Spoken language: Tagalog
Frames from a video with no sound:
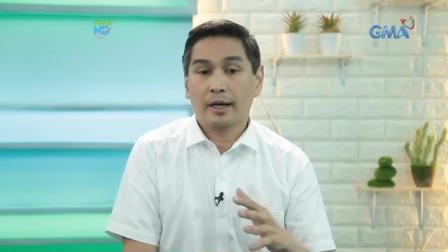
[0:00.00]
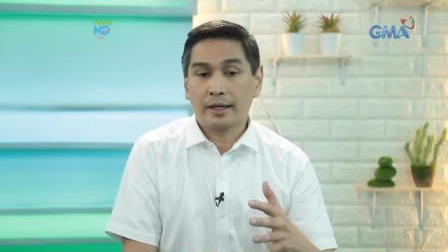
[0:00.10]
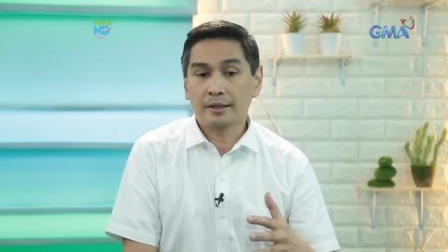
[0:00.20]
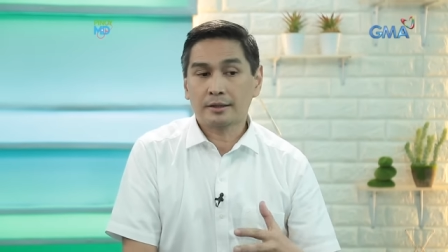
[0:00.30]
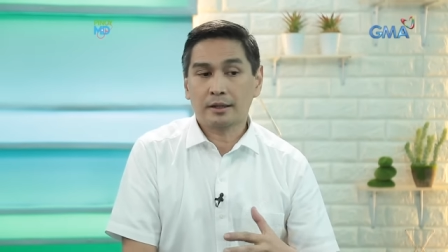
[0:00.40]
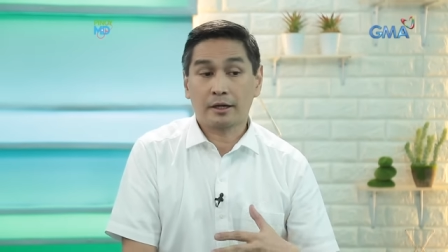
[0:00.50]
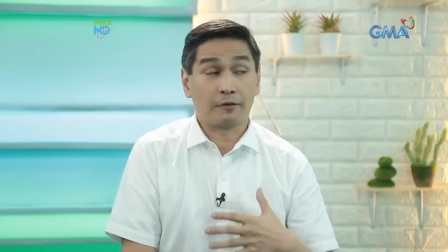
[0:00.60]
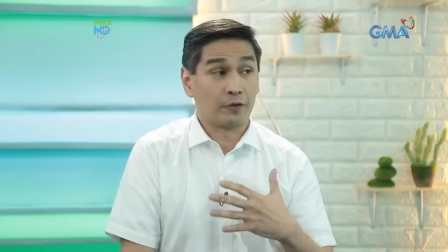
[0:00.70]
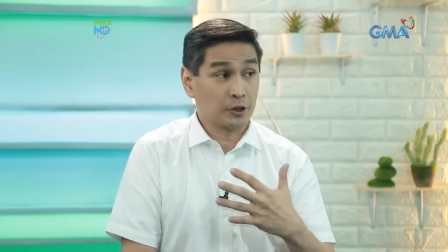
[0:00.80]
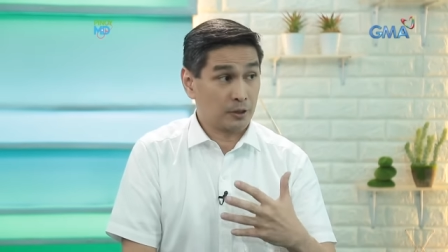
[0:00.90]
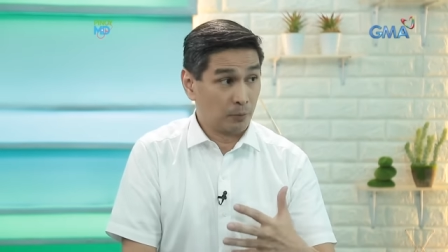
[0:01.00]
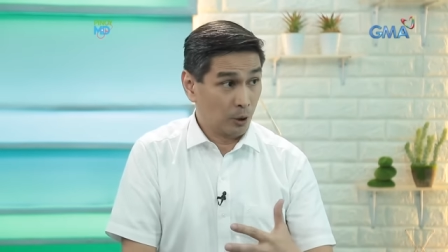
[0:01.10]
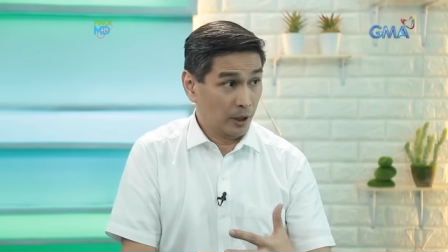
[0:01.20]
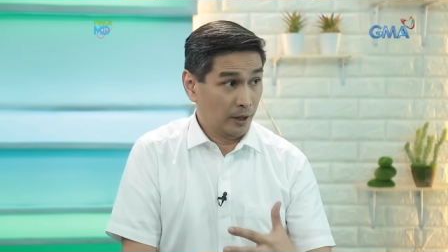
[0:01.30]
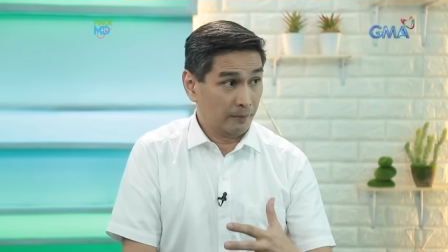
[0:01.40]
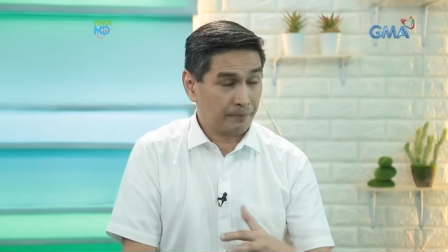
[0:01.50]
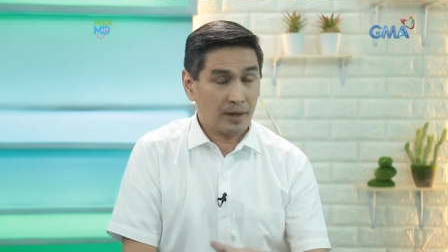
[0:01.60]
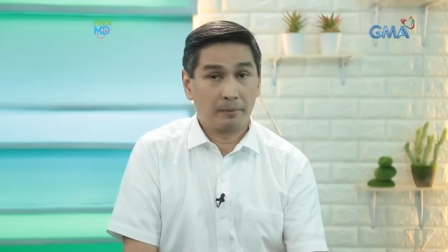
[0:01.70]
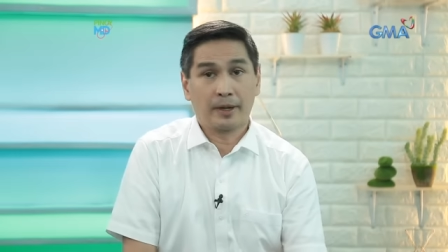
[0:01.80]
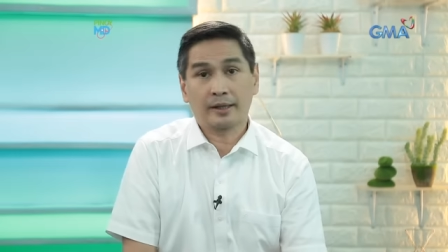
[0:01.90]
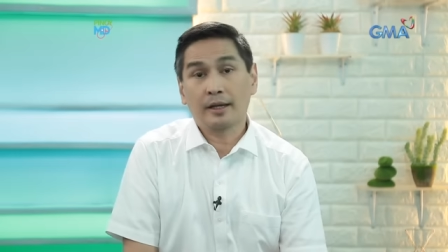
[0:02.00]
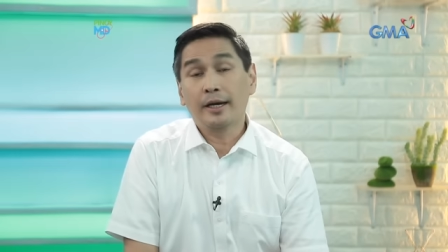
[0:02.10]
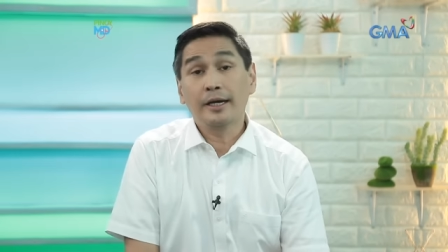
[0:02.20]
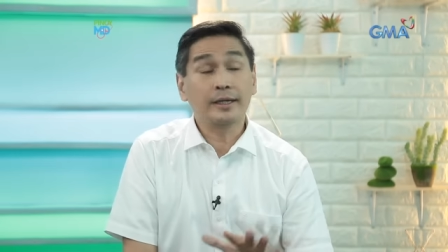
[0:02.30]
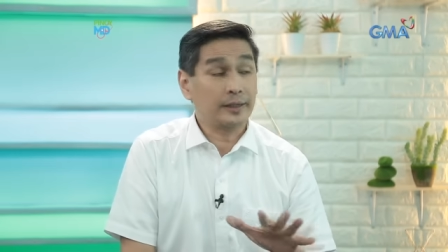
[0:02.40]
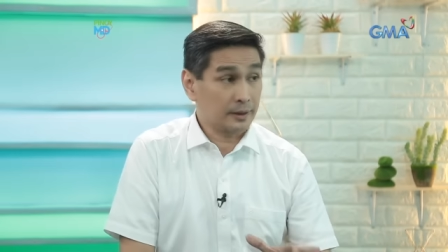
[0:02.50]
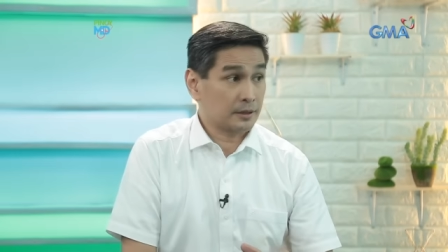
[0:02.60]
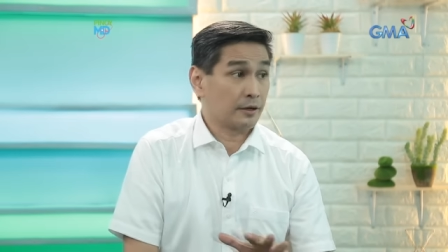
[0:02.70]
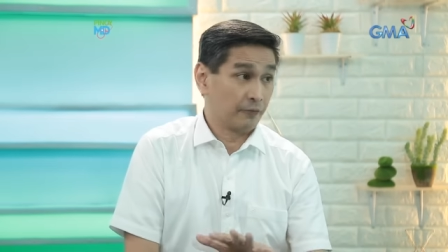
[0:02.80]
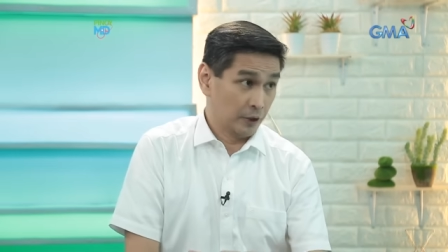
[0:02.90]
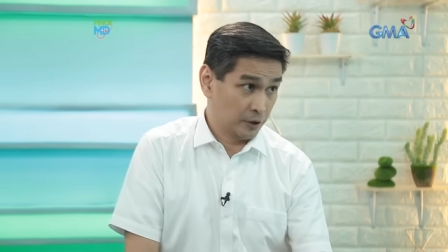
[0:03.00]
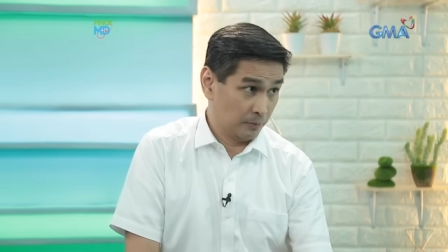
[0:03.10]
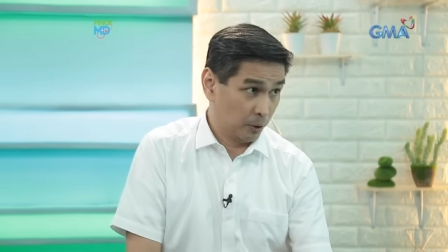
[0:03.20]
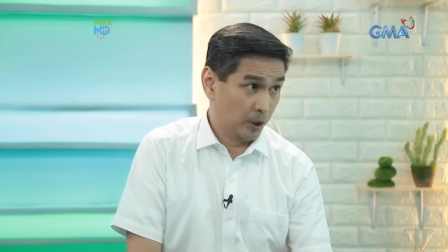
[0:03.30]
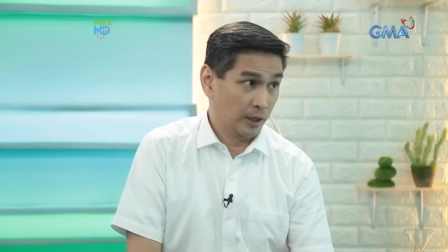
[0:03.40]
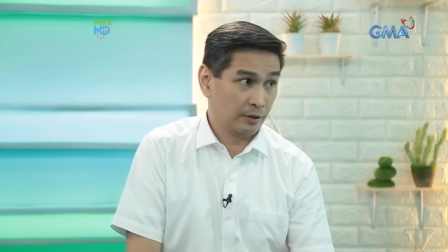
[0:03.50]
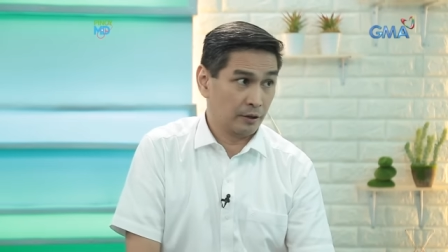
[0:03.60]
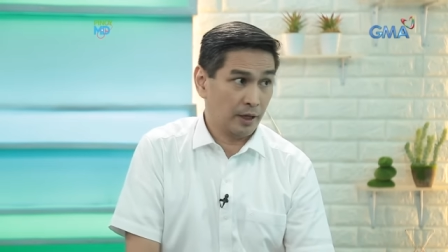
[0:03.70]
is irreversible. Yeah. But it is reversible, no?